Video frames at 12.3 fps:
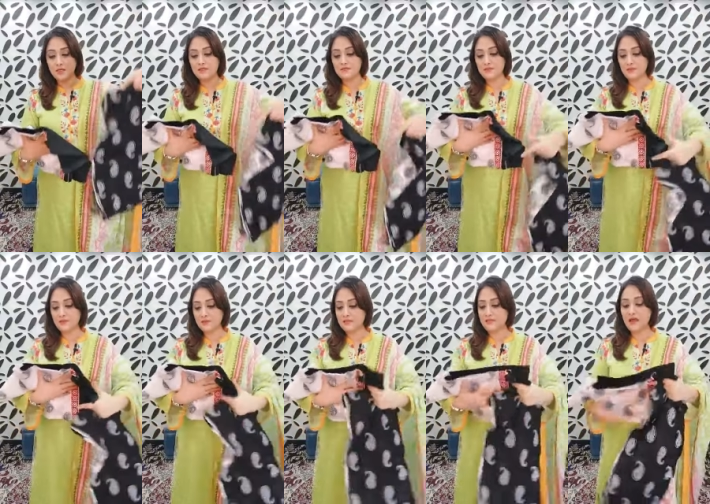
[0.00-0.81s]
ডিফারেন্ট
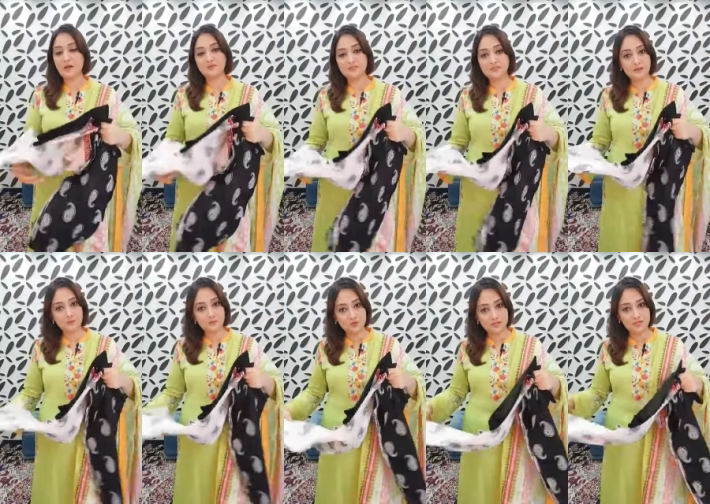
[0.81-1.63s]
মানে কি আমি যেটা
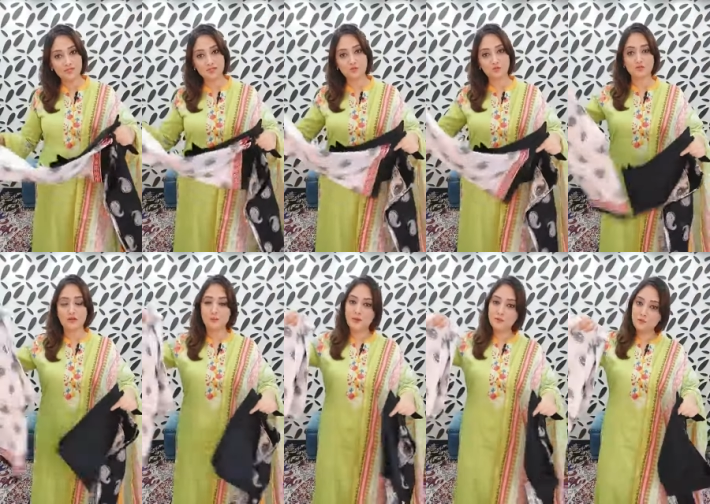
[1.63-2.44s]
পড়ছি সেটা তো ওটা
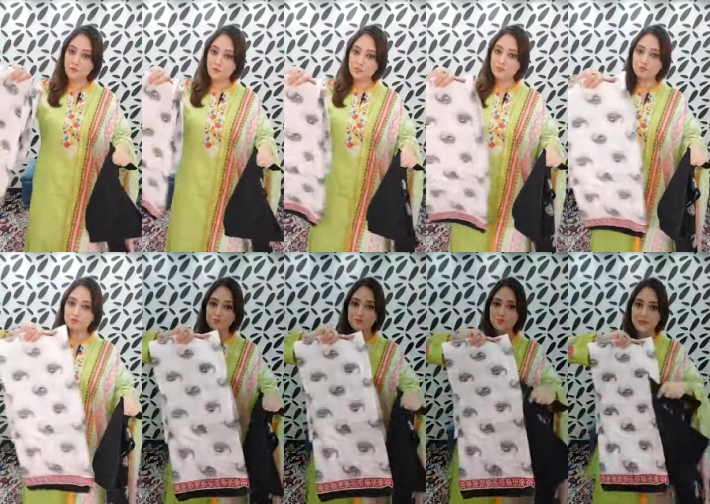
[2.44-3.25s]
আমরা ওভাবে যত
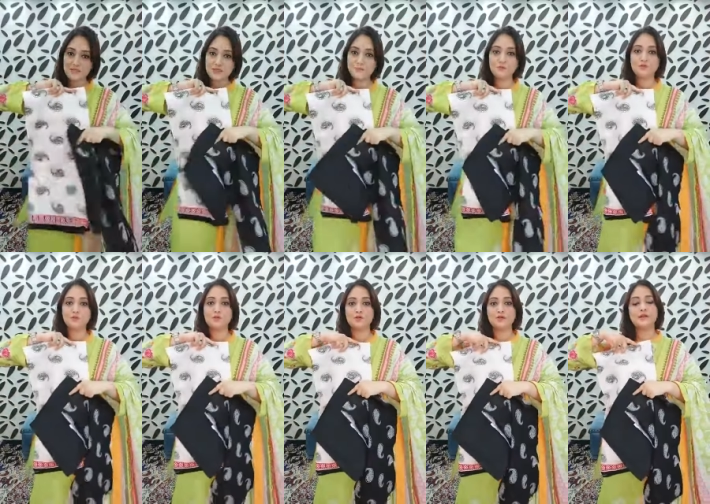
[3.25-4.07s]
পিস পাইছি প্রথম
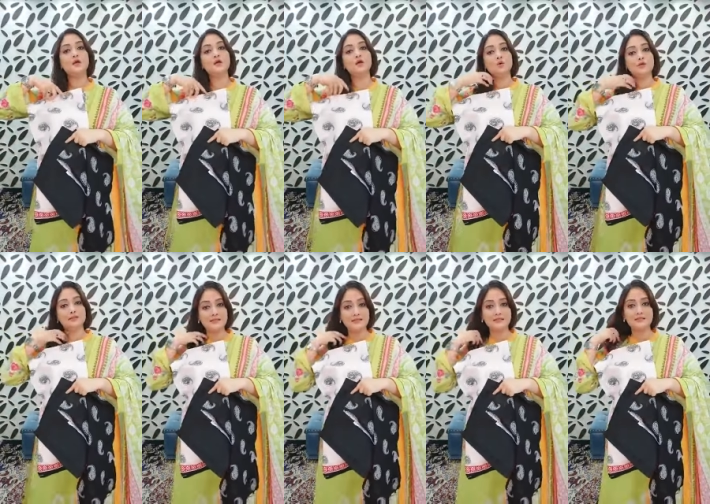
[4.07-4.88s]
লটে ওটা
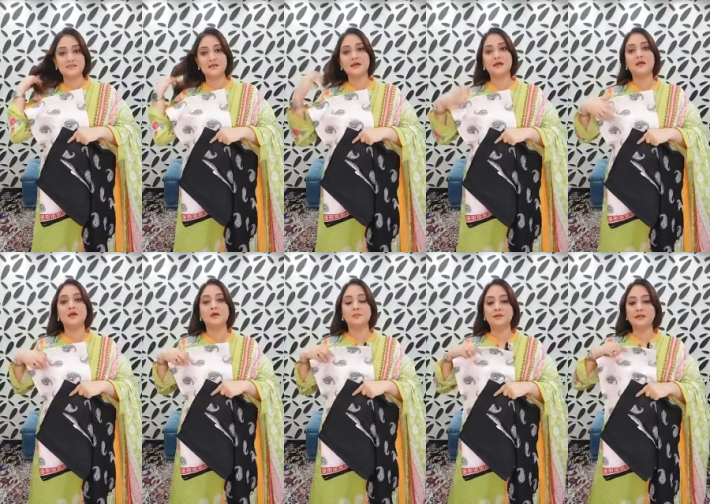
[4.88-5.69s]
দিয়ে দিছি হ্যাঁ বাট